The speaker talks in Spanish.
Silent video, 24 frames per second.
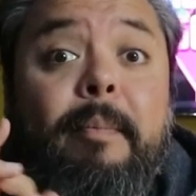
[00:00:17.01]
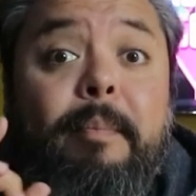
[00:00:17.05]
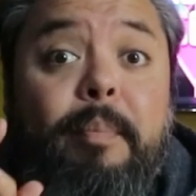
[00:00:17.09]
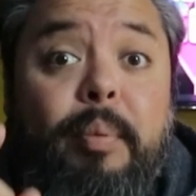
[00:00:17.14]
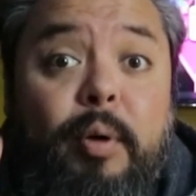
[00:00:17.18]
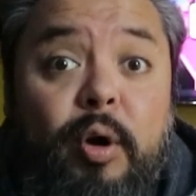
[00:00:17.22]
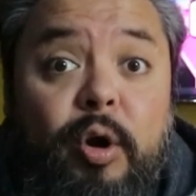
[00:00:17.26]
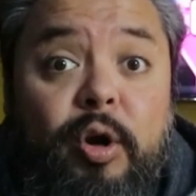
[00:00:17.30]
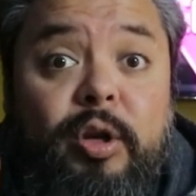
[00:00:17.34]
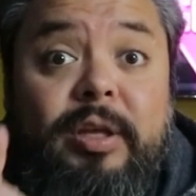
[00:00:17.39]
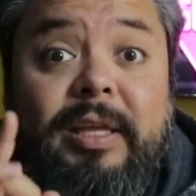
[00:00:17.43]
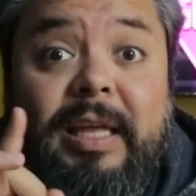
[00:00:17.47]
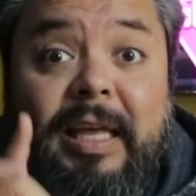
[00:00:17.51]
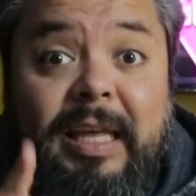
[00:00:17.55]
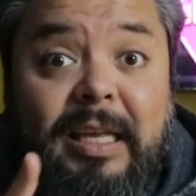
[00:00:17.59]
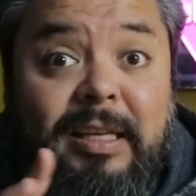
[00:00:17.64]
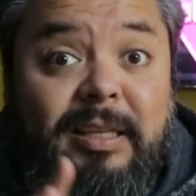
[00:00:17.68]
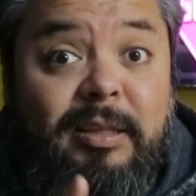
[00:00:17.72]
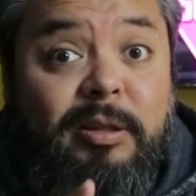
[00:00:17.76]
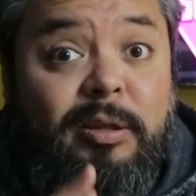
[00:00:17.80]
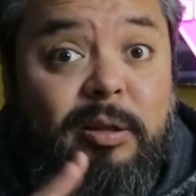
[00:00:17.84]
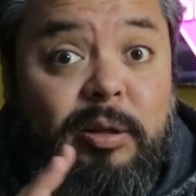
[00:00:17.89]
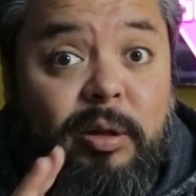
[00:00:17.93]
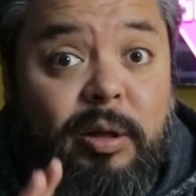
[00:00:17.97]
Porque
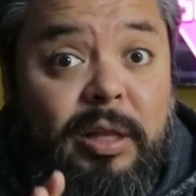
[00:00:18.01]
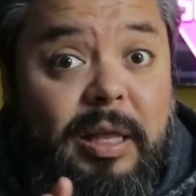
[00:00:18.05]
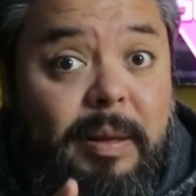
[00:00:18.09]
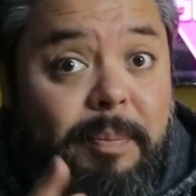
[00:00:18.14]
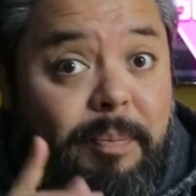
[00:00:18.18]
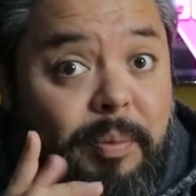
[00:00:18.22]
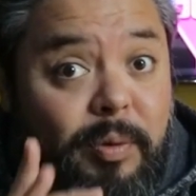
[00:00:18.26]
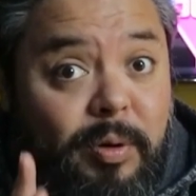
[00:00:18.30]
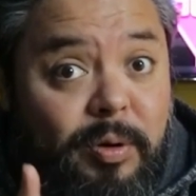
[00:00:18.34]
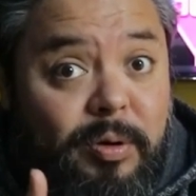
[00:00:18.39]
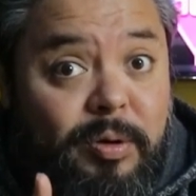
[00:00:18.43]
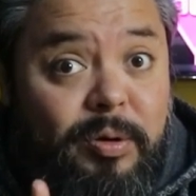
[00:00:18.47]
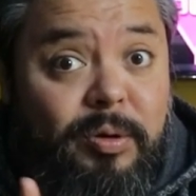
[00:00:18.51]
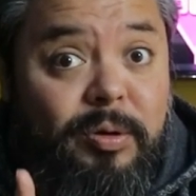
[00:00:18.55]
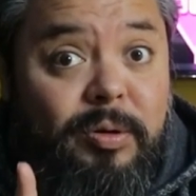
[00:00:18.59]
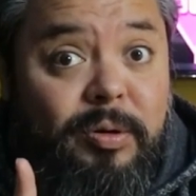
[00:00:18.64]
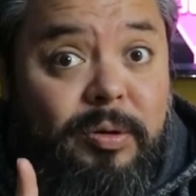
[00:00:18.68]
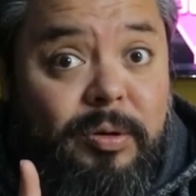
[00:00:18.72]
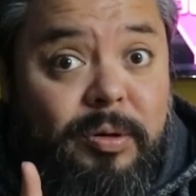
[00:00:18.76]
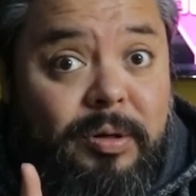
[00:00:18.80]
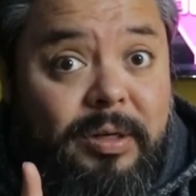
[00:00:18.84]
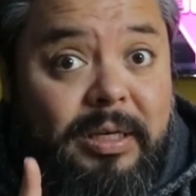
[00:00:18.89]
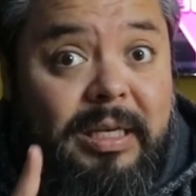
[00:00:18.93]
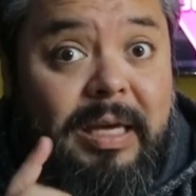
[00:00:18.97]
dentro de
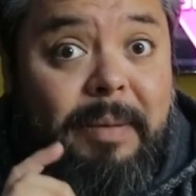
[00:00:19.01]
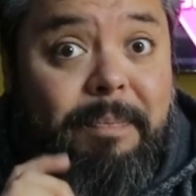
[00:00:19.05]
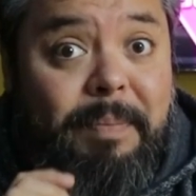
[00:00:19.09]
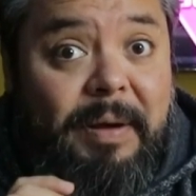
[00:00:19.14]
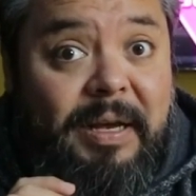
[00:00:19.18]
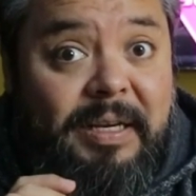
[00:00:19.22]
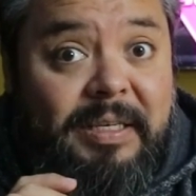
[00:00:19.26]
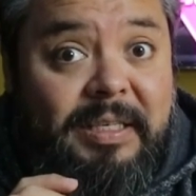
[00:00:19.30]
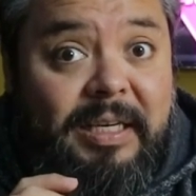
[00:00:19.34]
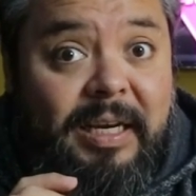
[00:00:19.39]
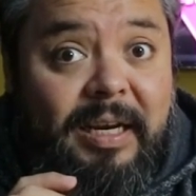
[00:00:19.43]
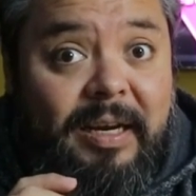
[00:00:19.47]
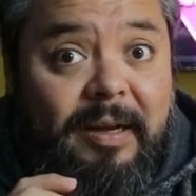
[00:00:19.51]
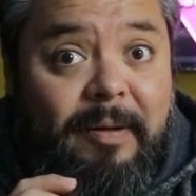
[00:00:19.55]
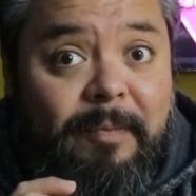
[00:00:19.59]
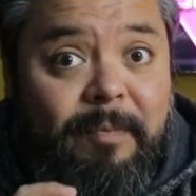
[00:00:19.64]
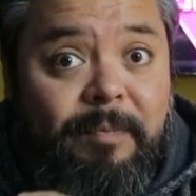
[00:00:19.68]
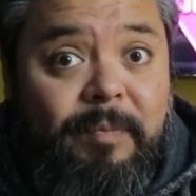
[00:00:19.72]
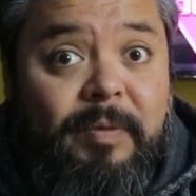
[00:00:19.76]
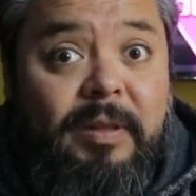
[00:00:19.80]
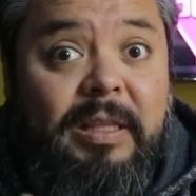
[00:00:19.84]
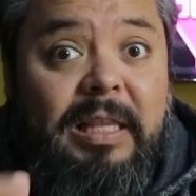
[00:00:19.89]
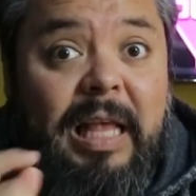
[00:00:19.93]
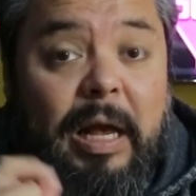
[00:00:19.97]
poco, ¿qué pasa?
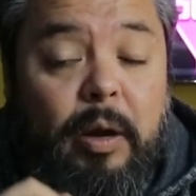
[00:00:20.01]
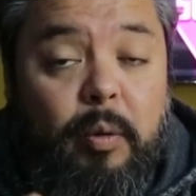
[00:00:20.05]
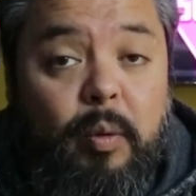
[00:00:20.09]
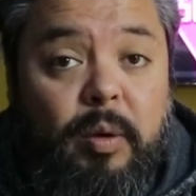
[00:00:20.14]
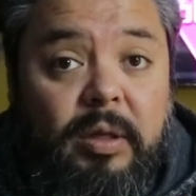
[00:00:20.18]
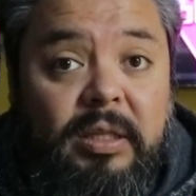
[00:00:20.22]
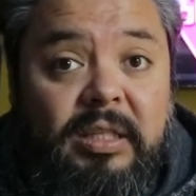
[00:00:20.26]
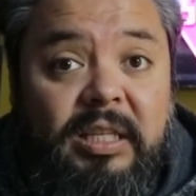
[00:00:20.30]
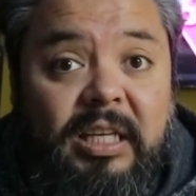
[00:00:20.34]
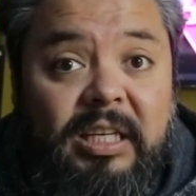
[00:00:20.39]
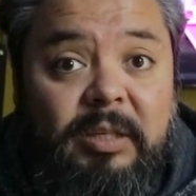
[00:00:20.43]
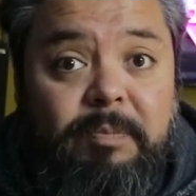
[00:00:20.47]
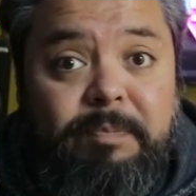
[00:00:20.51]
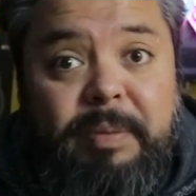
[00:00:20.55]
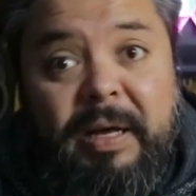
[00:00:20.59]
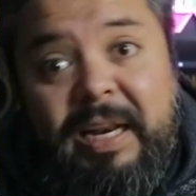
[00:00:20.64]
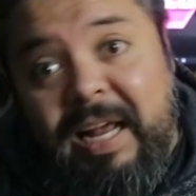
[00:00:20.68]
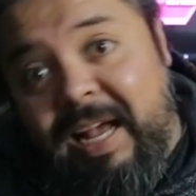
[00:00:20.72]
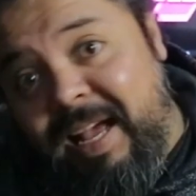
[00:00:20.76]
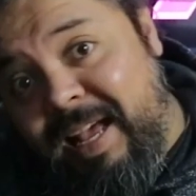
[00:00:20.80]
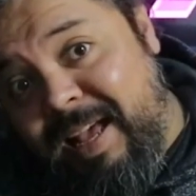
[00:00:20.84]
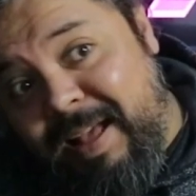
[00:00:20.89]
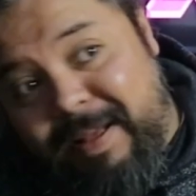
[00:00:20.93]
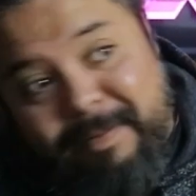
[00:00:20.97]
La cuenta es
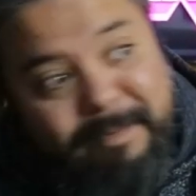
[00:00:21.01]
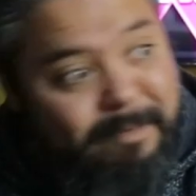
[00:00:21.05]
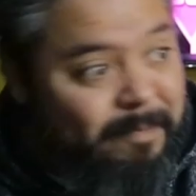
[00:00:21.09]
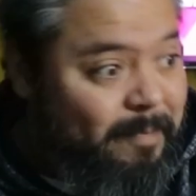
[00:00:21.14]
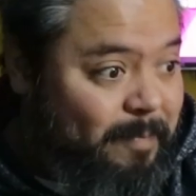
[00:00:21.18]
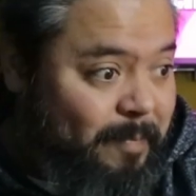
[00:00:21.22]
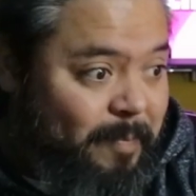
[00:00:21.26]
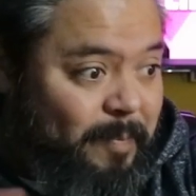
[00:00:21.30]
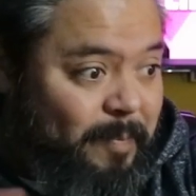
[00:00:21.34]
para.